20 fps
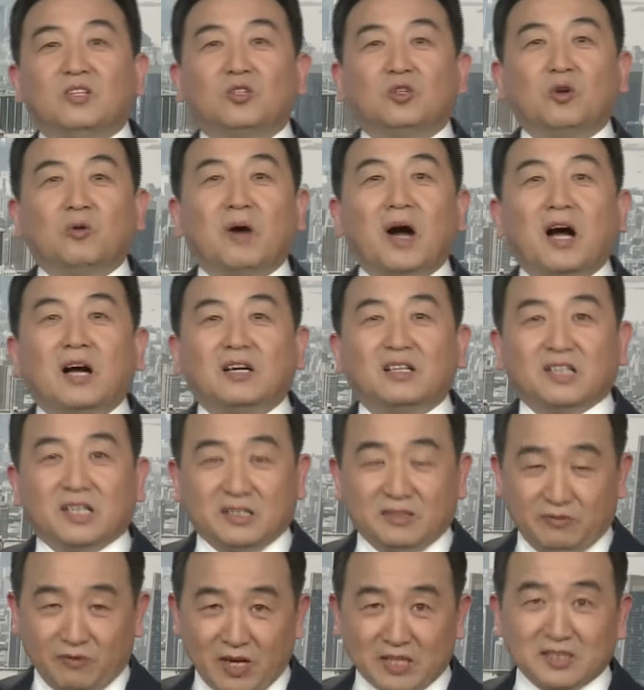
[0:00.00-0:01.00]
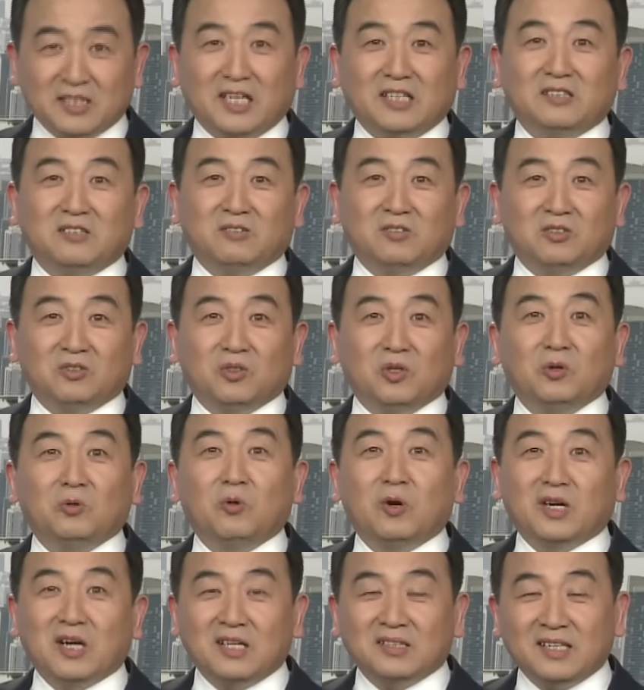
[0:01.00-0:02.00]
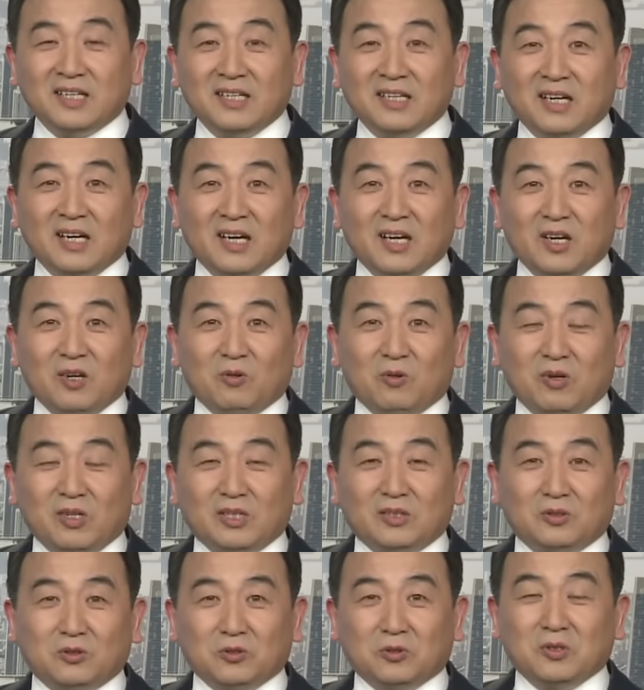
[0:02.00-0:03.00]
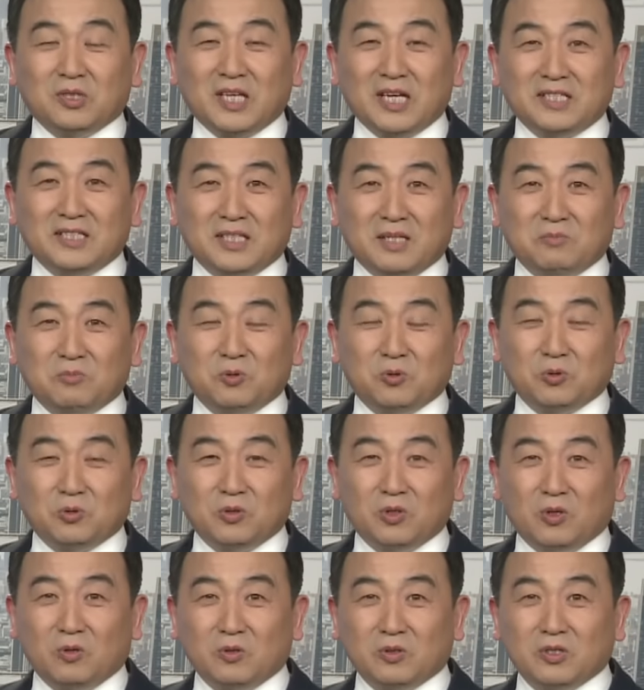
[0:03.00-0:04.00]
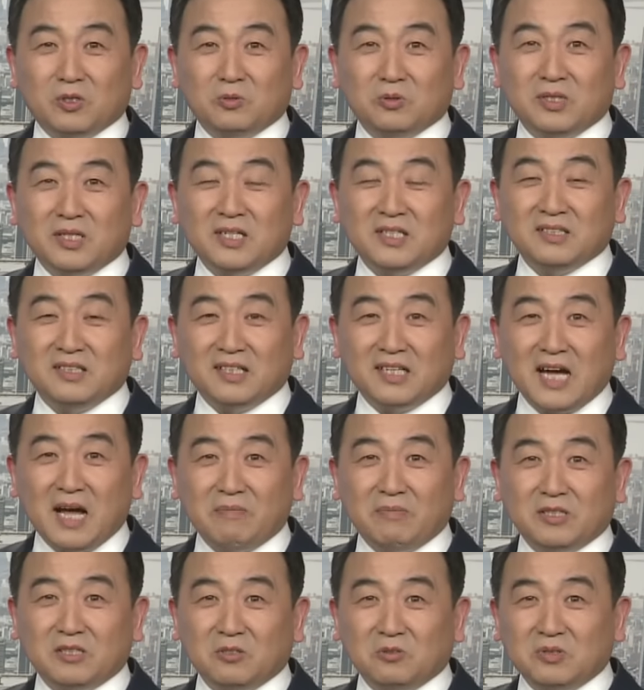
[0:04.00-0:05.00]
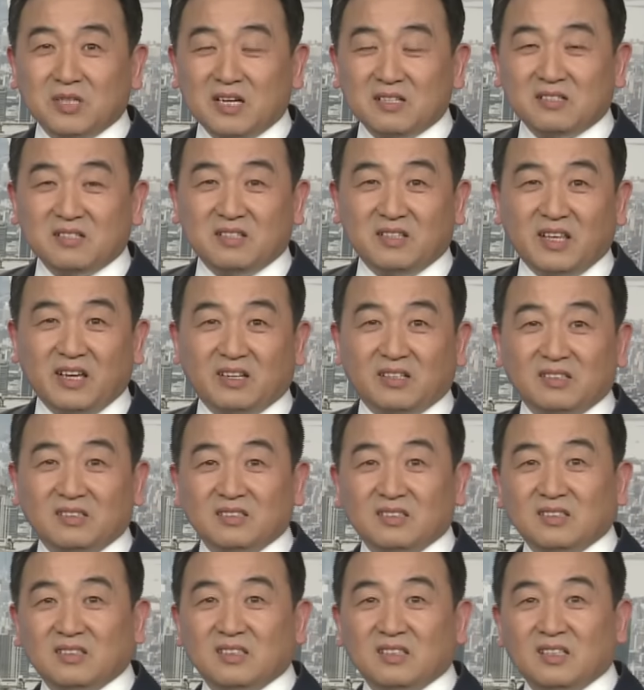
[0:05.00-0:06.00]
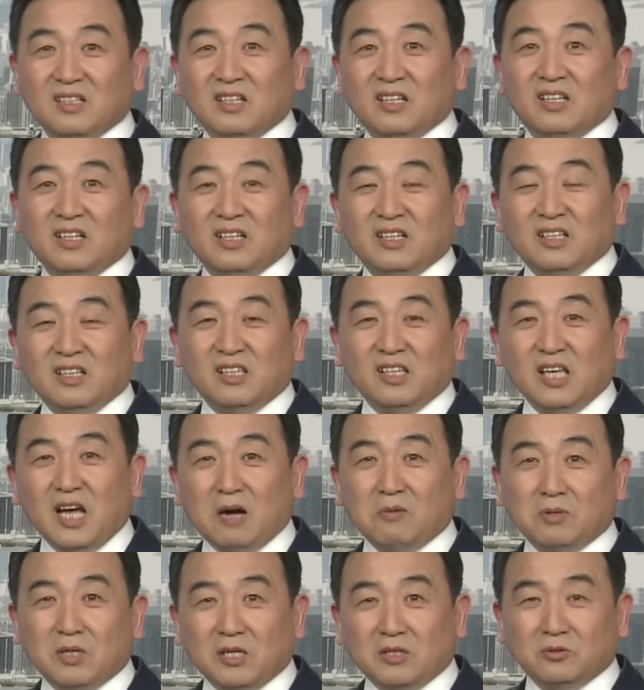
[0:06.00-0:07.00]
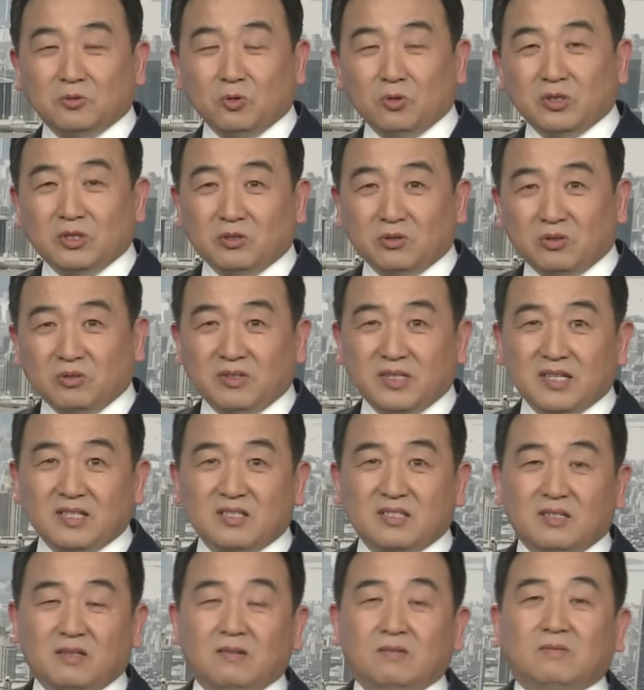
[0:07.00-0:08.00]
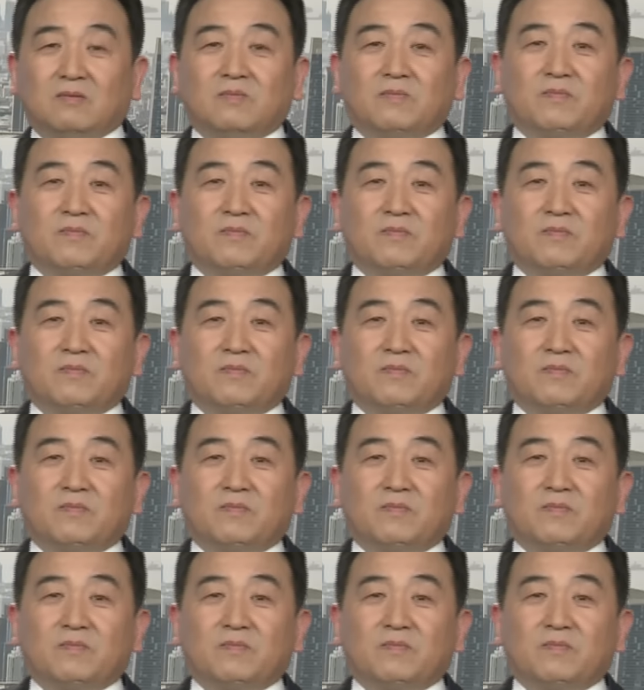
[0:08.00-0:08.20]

对吧？给放前头了。所以我刚才我昨天节目中说，我说周强，你看吧，周强死定了，要不了多久就得死了，